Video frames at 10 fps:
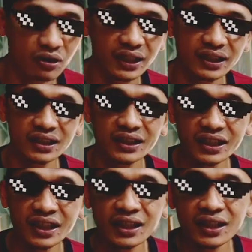lagi
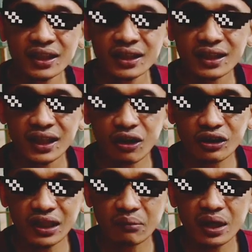jadi kalau
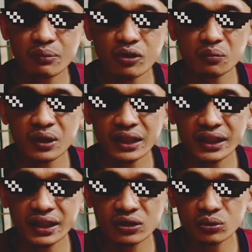ditambah abu-abu
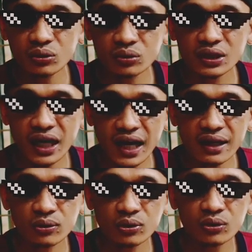lagi itu nggak
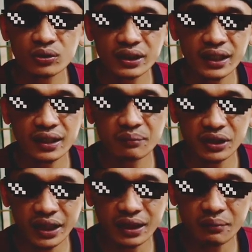ngaruh ya
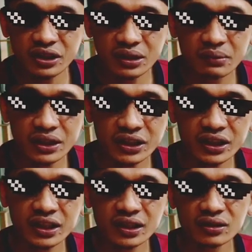misalkan habis di bleaching
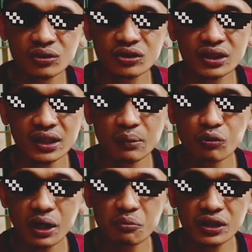nih terus di
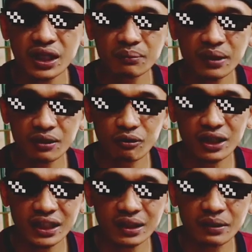abu-abu dan
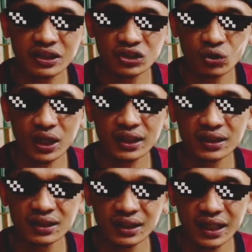warnanya masih coklat
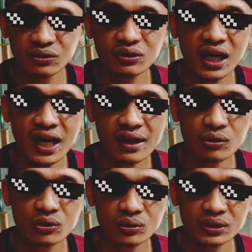nah itu nggak
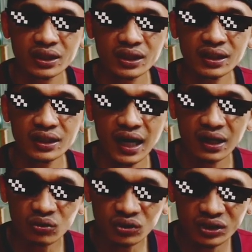ngaruh jadi
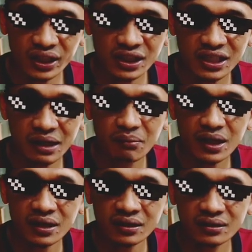harus yang
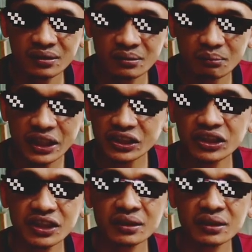ditambah bleachingnya